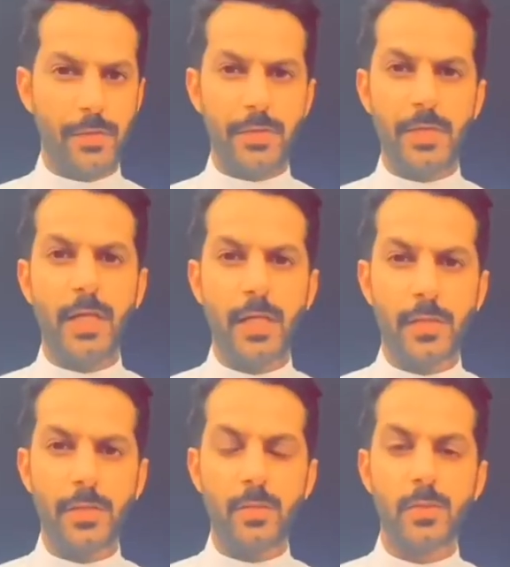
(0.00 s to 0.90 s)
عرضت عليه
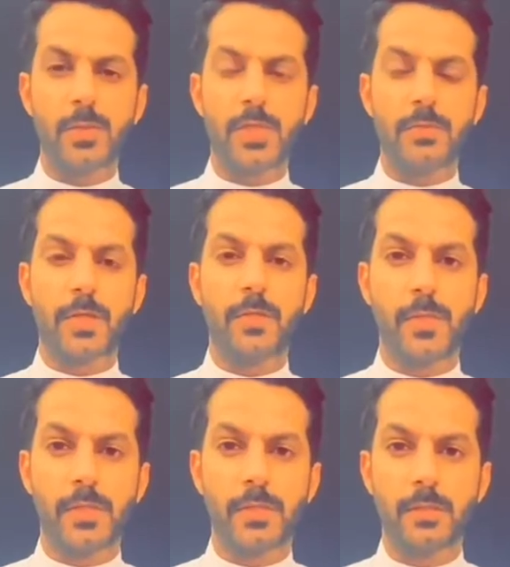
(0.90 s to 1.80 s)
الكثير من مستشفيات
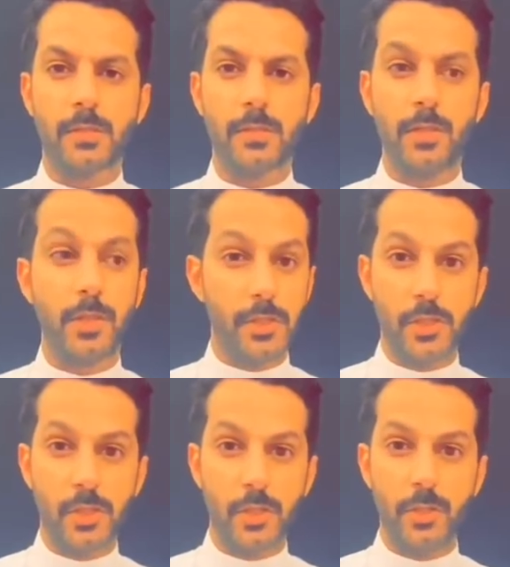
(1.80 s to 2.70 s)
مصر انه
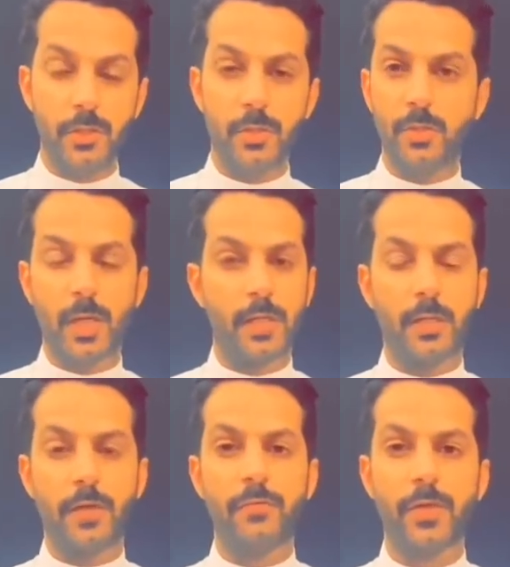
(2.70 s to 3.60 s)
يجي يشتغل عندهم
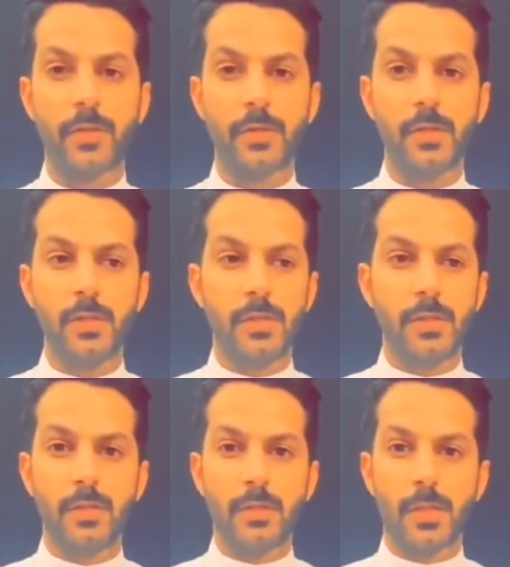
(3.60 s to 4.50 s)
ولكنه رفض
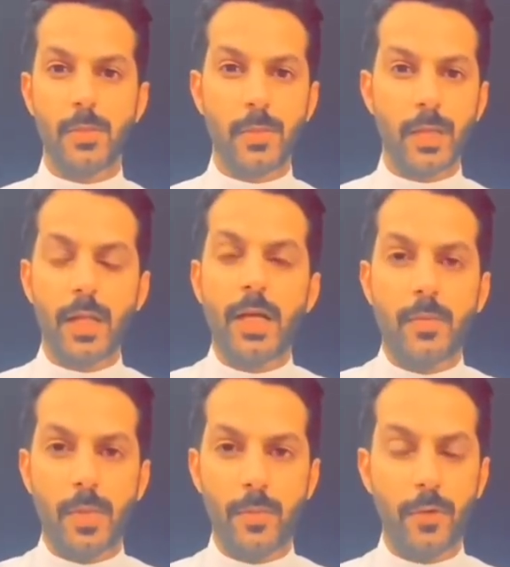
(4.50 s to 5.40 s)
طبيب
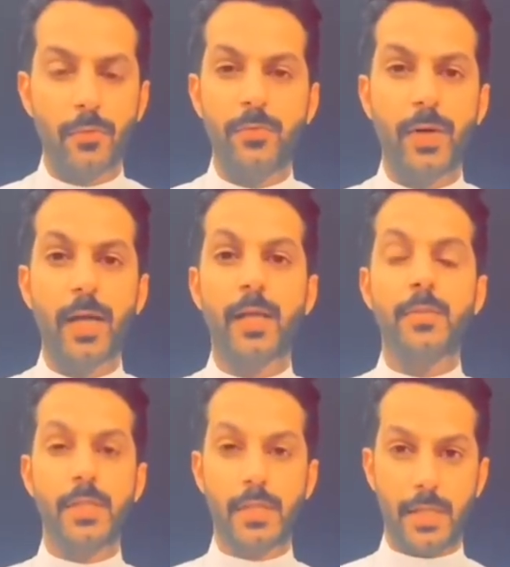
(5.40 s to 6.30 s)
الغلابة معروف
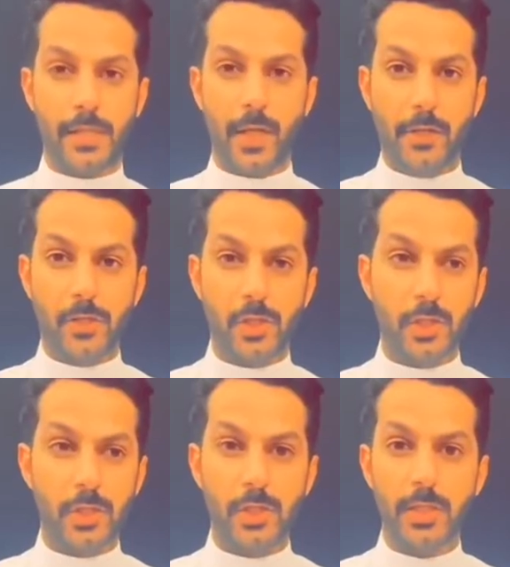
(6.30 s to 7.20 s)
عالميا يعني
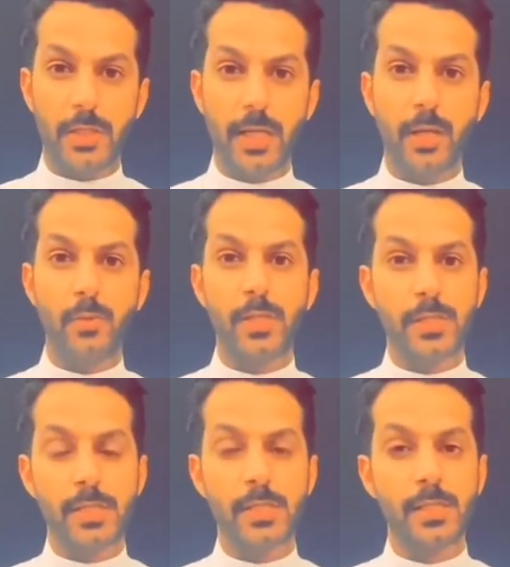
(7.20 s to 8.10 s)
يستطيع انه لو
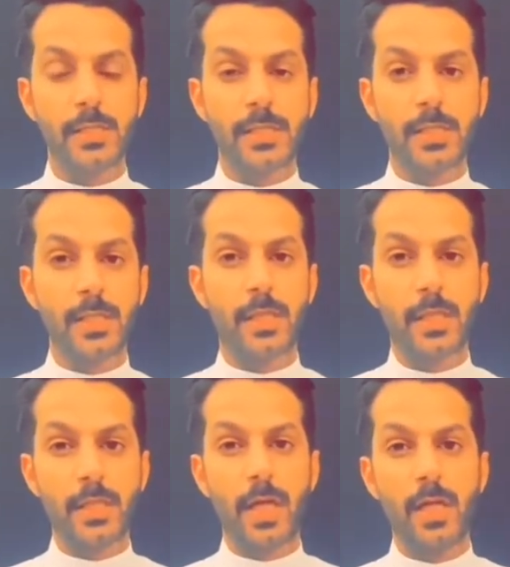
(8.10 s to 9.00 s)
يرسل سيرته
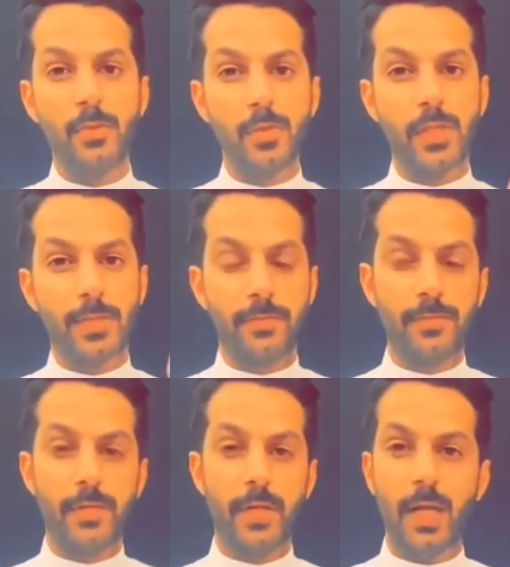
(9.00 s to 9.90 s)
الذاتية للمستشفى
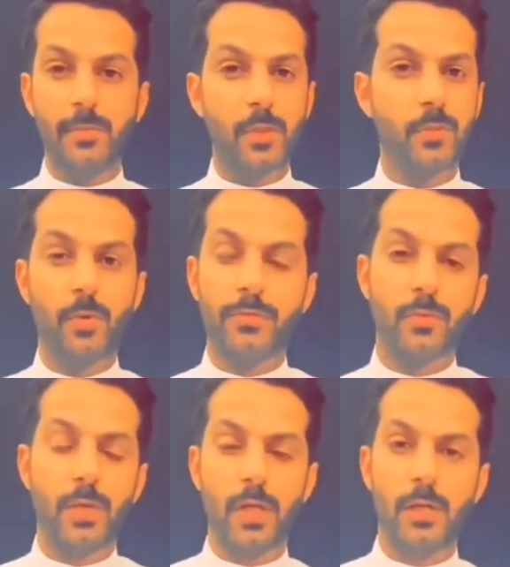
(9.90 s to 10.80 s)
في العالم انهم
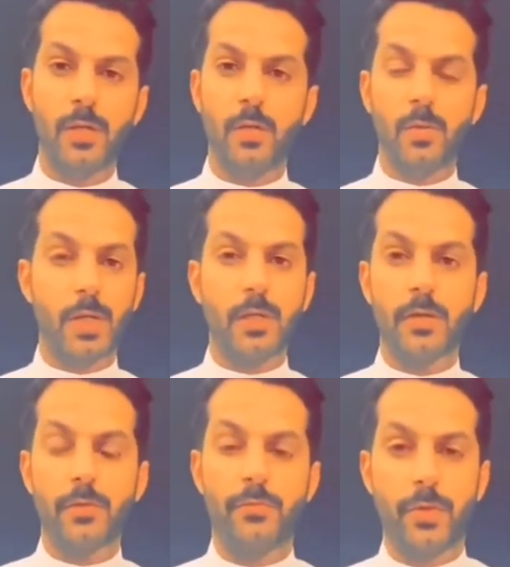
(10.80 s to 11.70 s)
يوافقون له
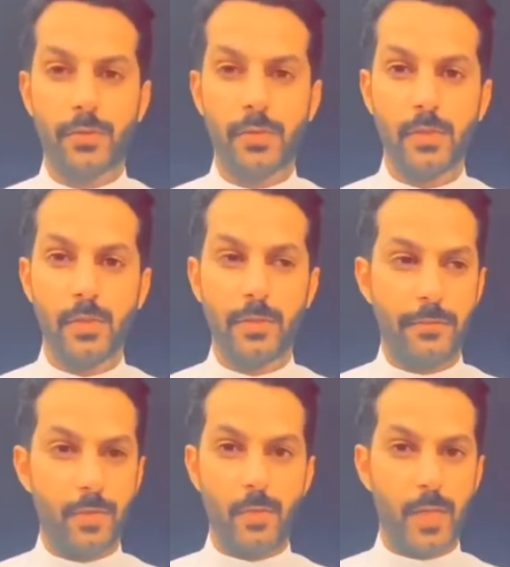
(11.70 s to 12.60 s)
ولكنه رفض
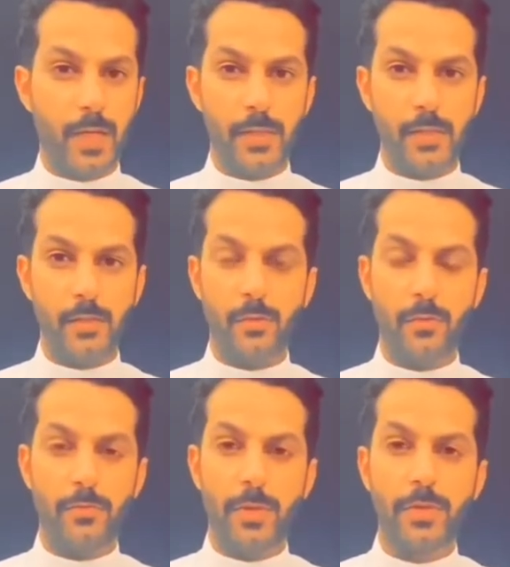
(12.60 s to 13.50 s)
رفض الملايين
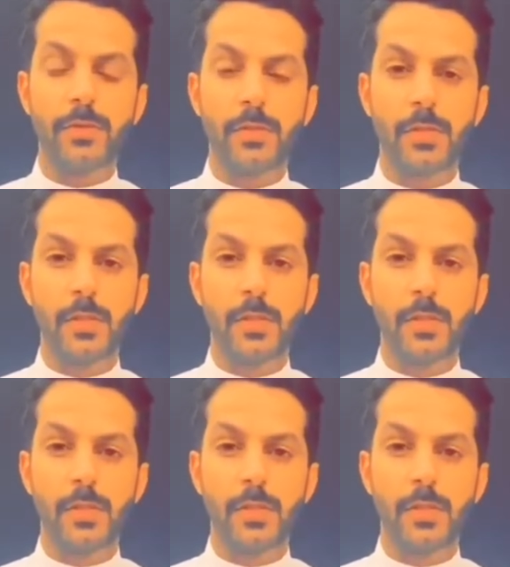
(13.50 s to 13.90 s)
ورفض